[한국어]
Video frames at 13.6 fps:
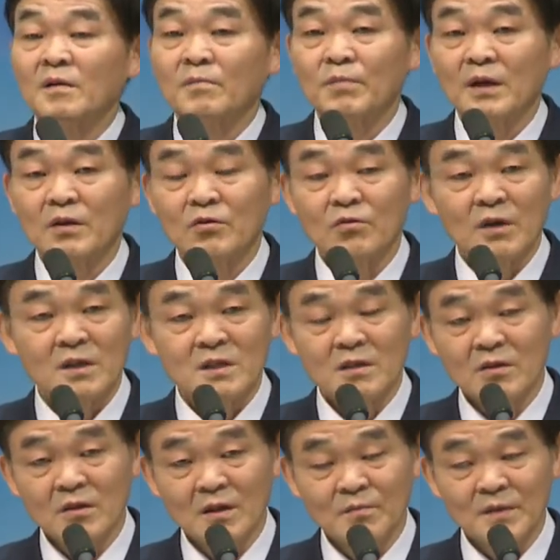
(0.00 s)
베드로가
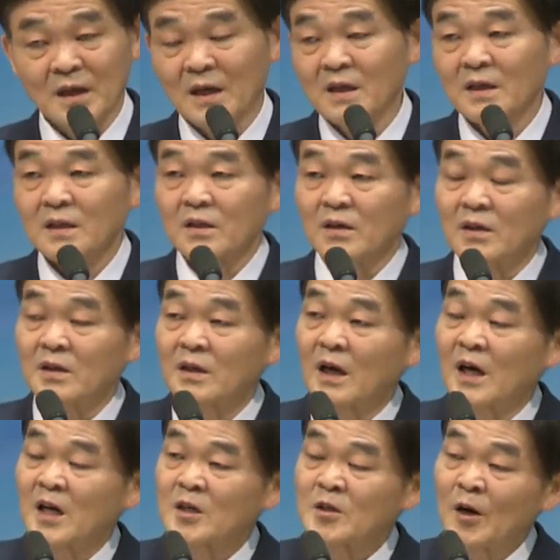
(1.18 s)
설계를 합니다.
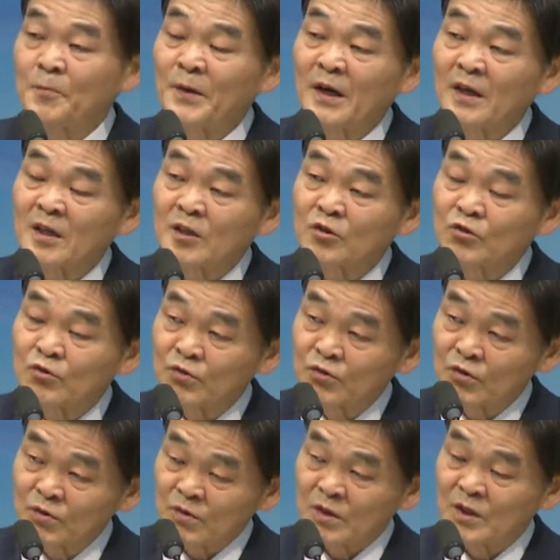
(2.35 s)
너희가 이제 아빠가 죽은
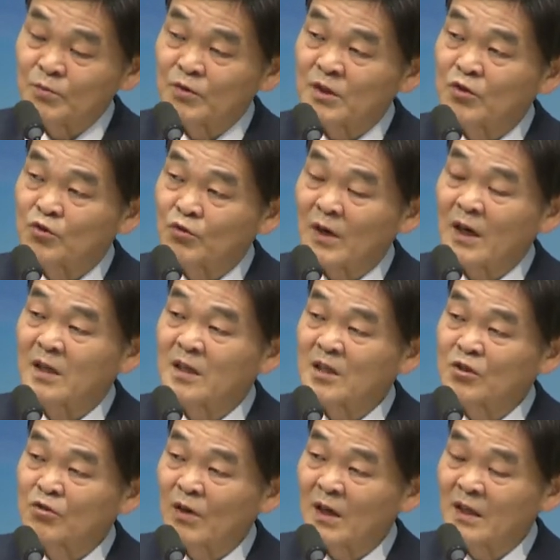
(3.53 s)
그분이 주와
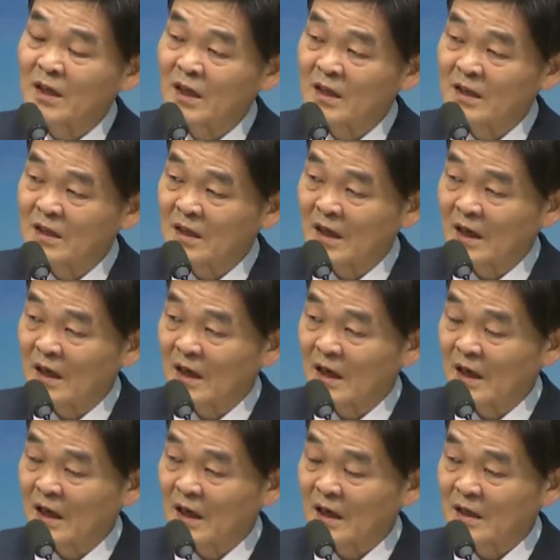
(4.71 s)
그리스도가
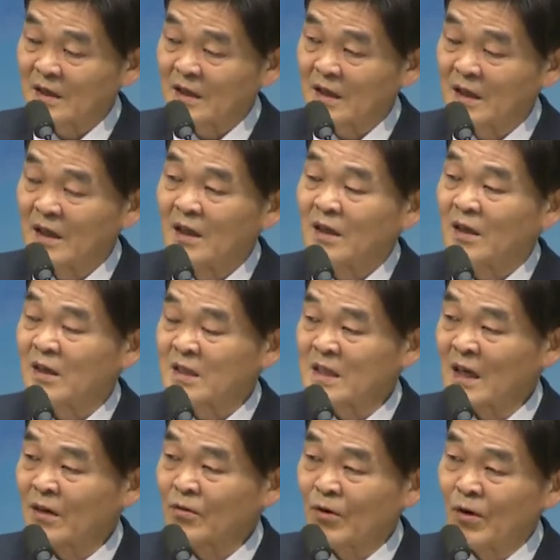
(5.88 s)
되겠느니라 그때
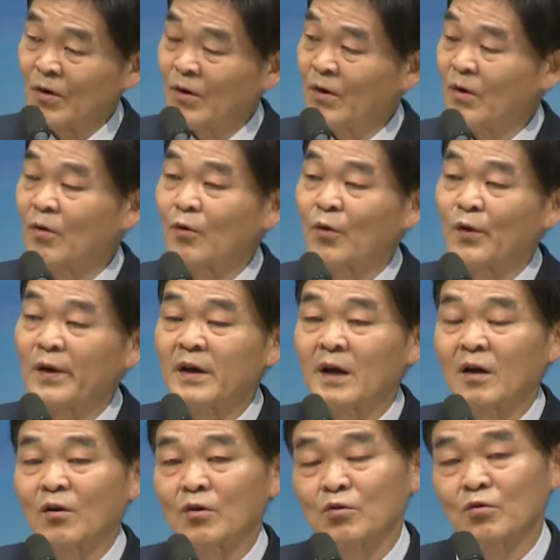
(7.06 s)
어찌할꼬 하고
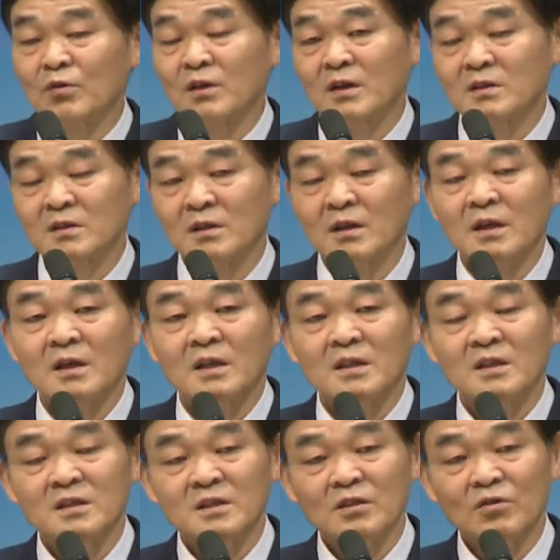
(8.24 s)
회개하고 통해서
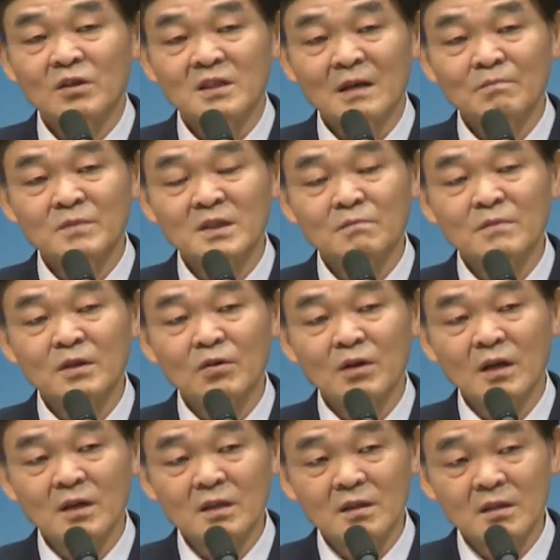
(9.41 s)
그 설교에 3천 명
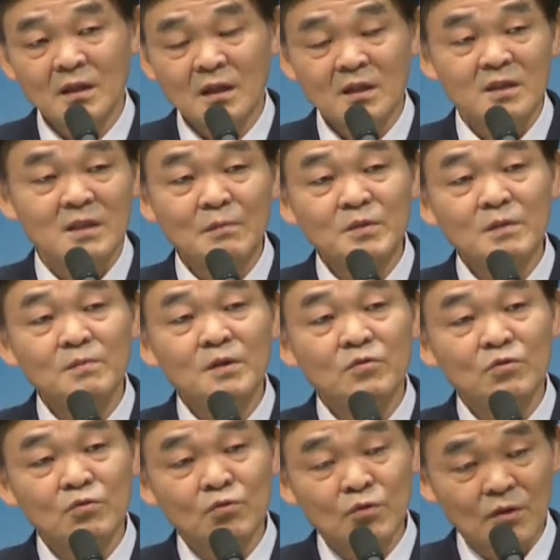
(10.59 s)
회개가 됐는데 그 3천 명이
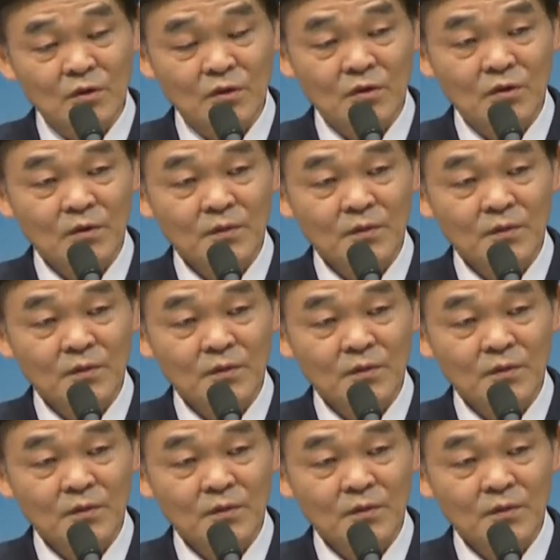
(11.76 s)
누구예요?